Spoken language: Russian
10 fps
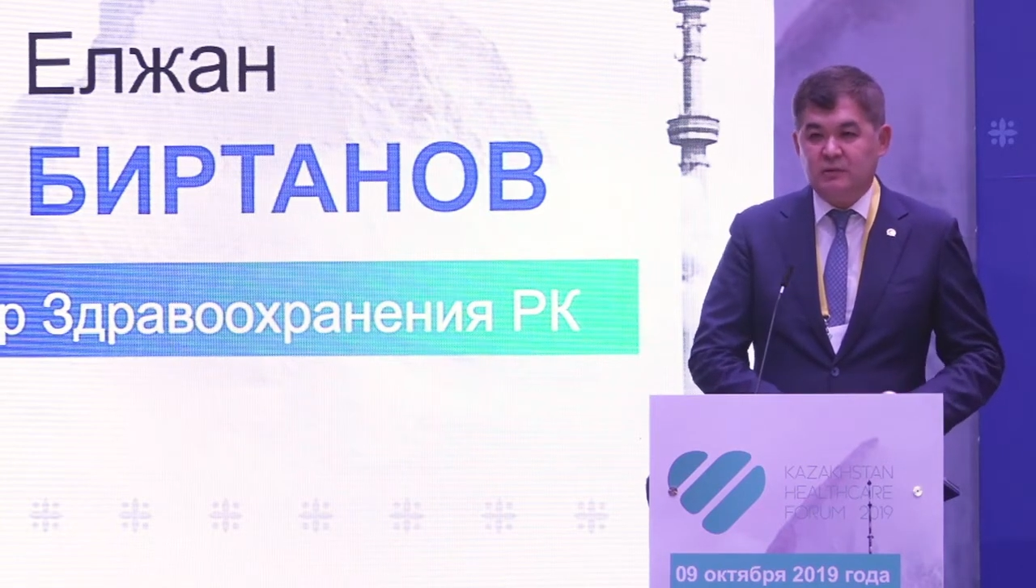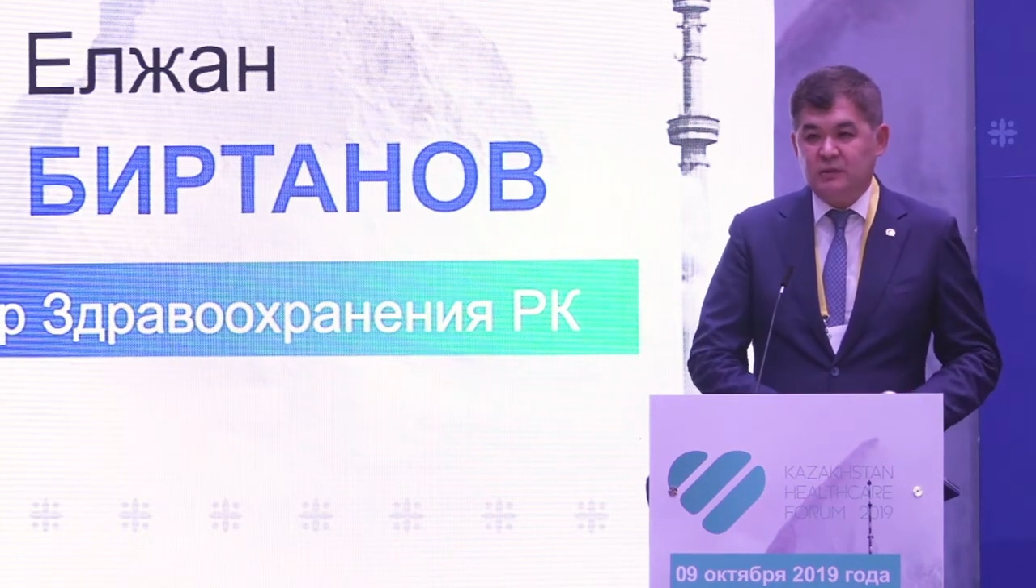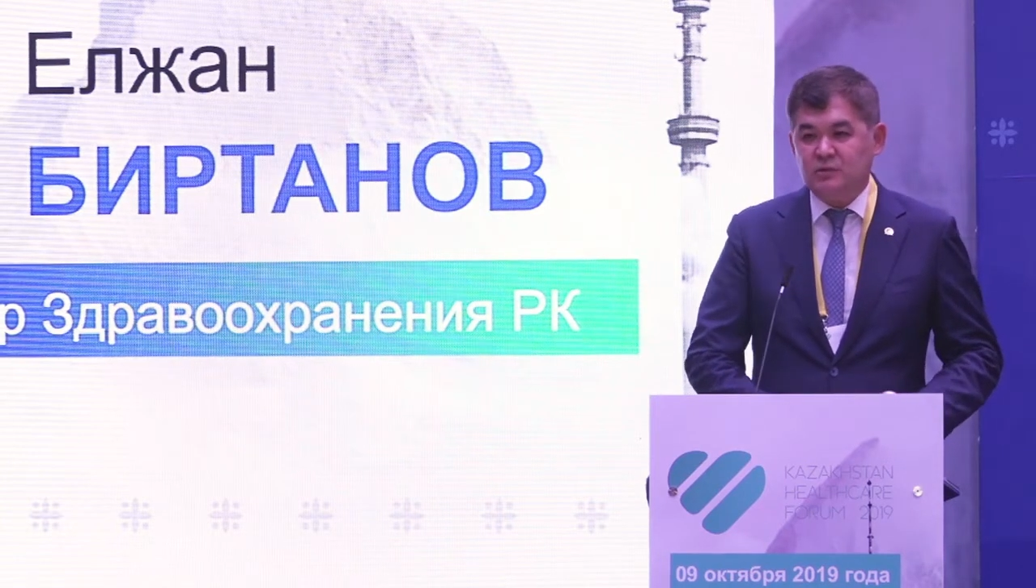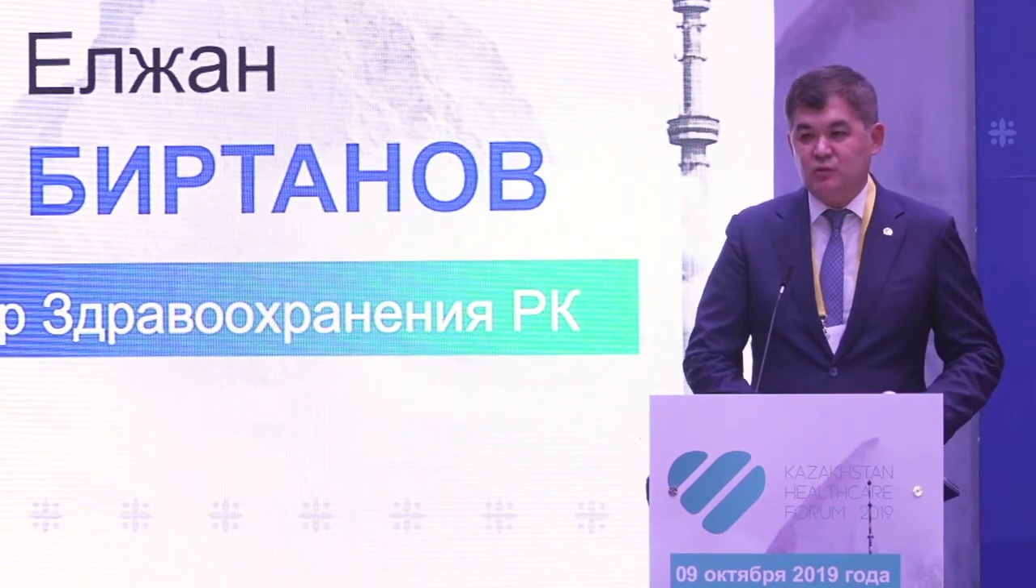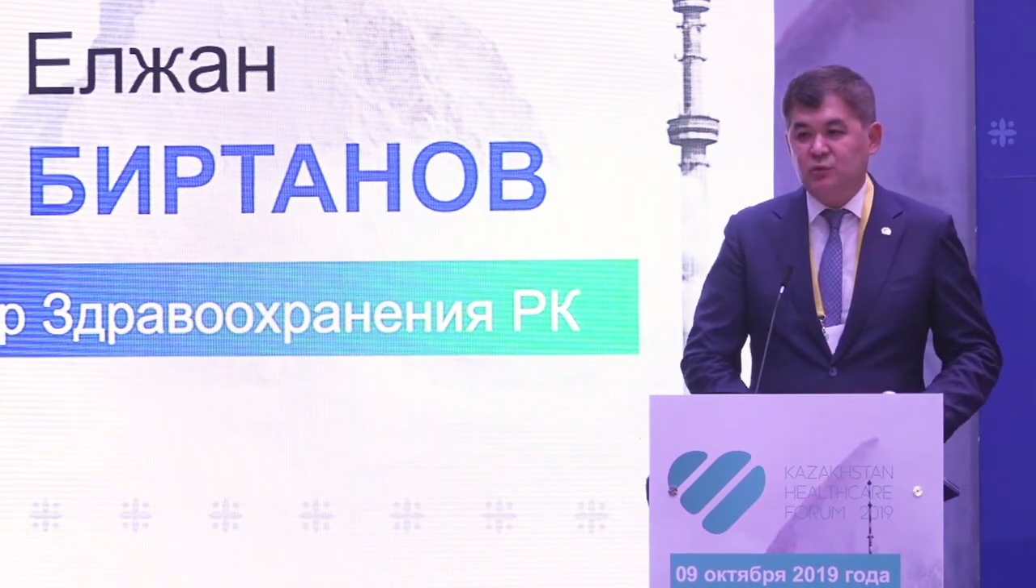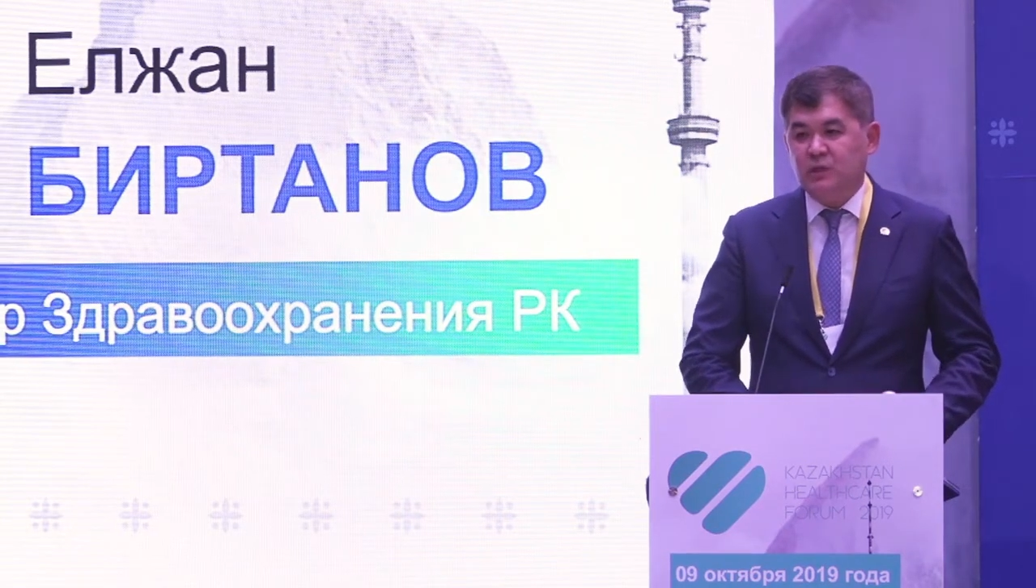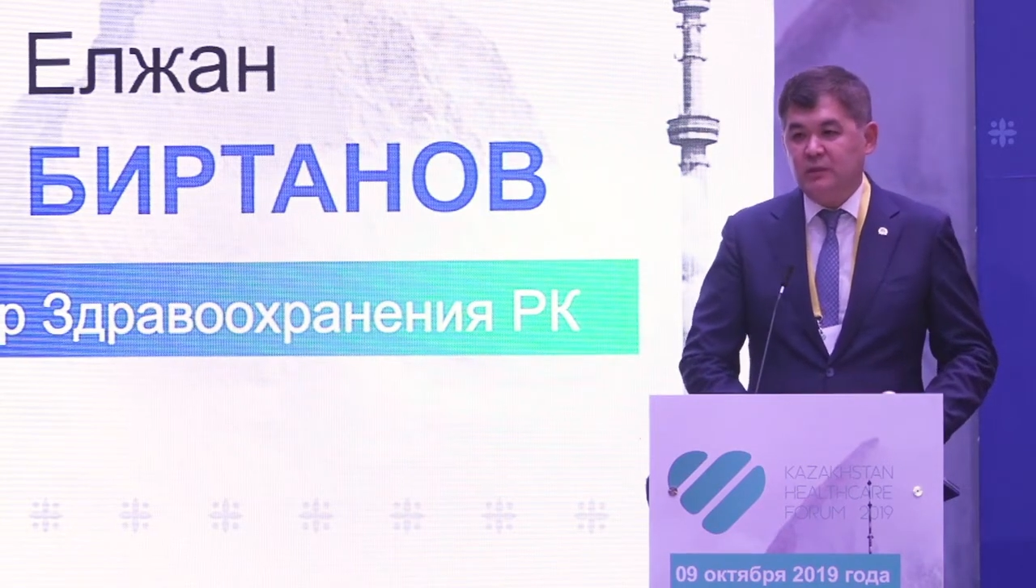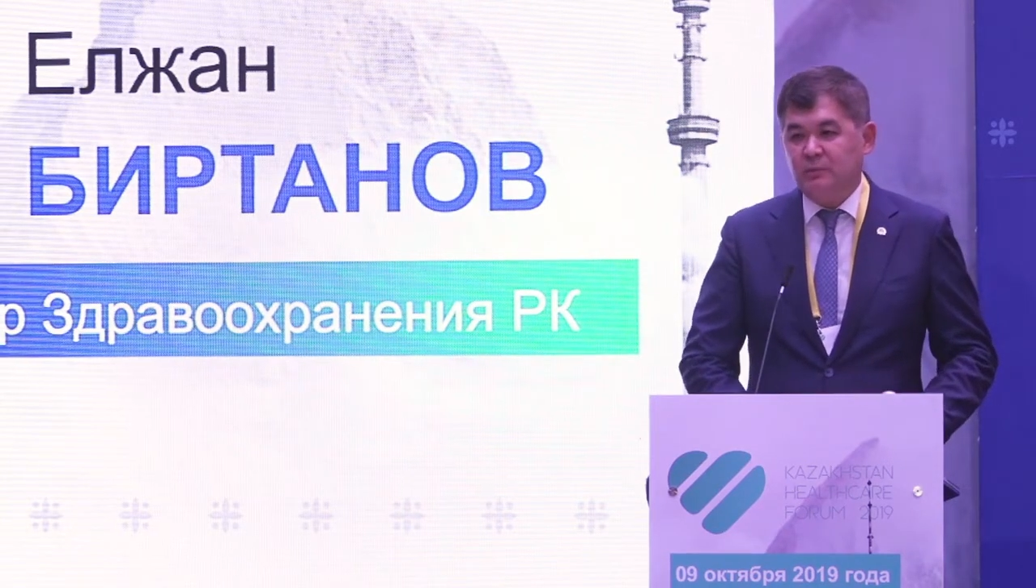скудная